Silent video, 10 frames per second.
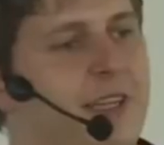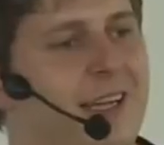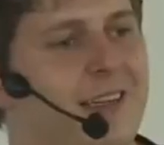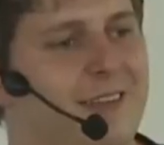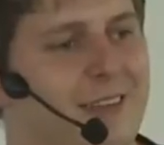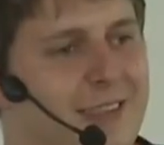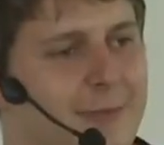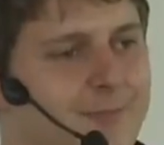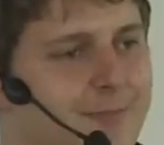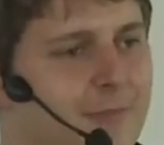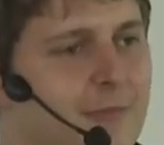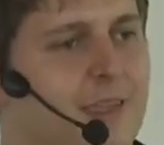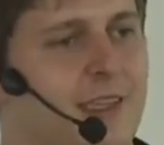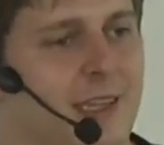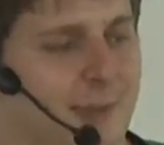aller Zeiten.
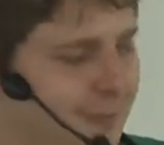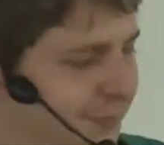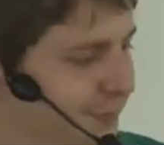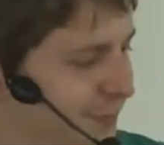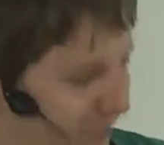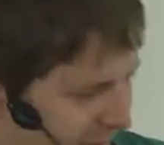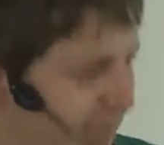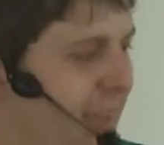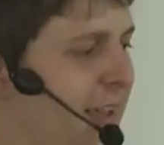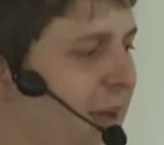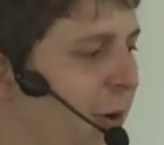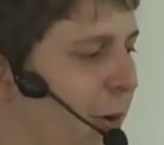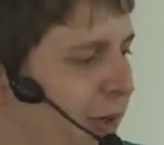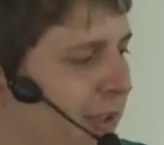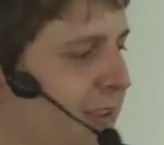Ähm, und